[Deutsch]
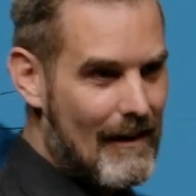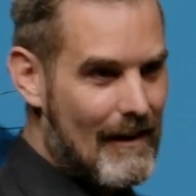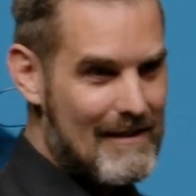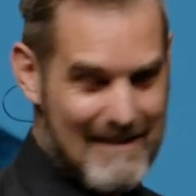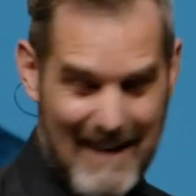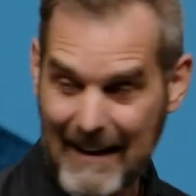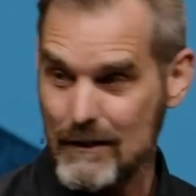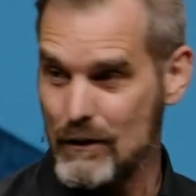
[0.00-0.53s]
Das
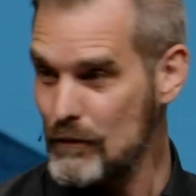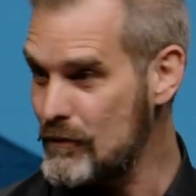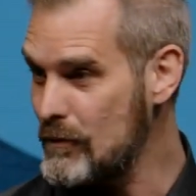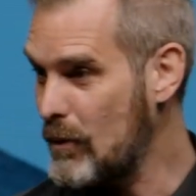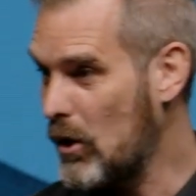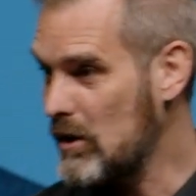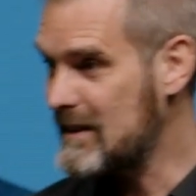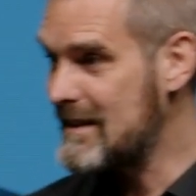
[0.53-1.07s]
Zentrum vom
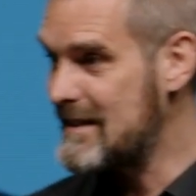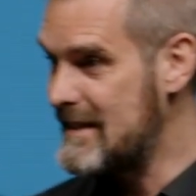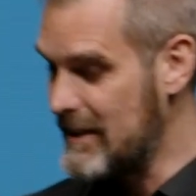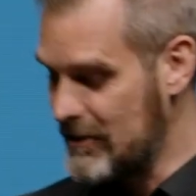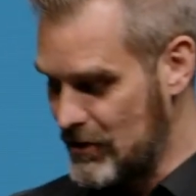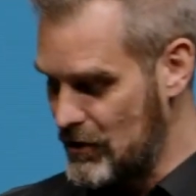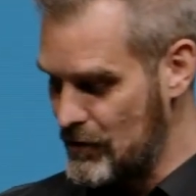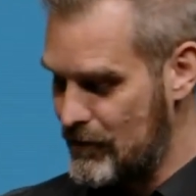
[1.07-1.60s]

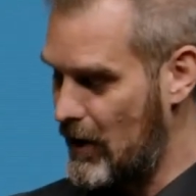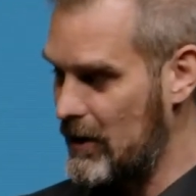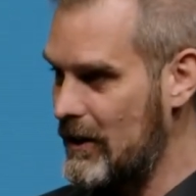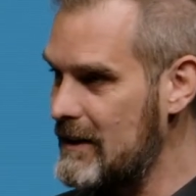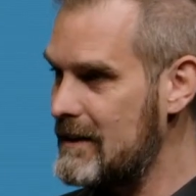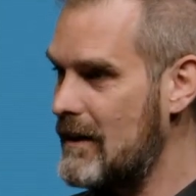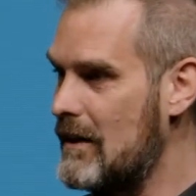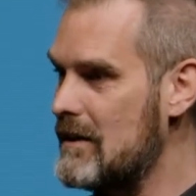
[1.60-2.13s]
Gottesdienst ist im Fall
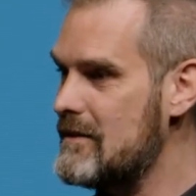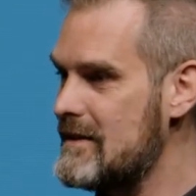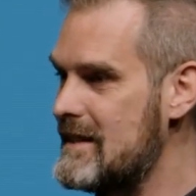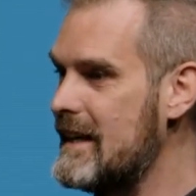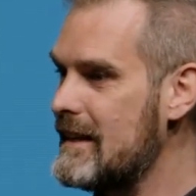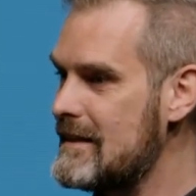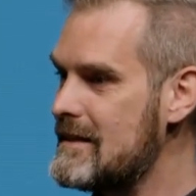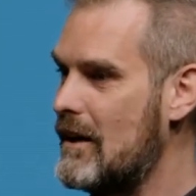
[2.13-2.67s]
nicht das, was
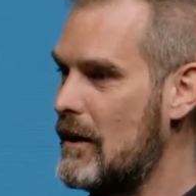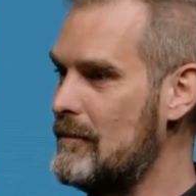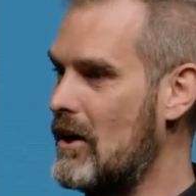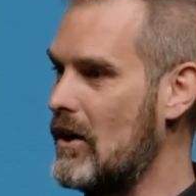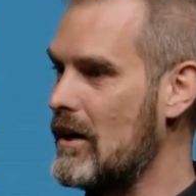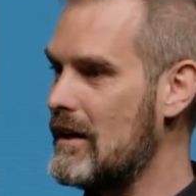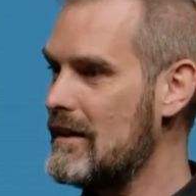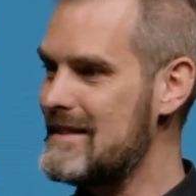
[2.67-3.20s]
ich jetzt gerade mache.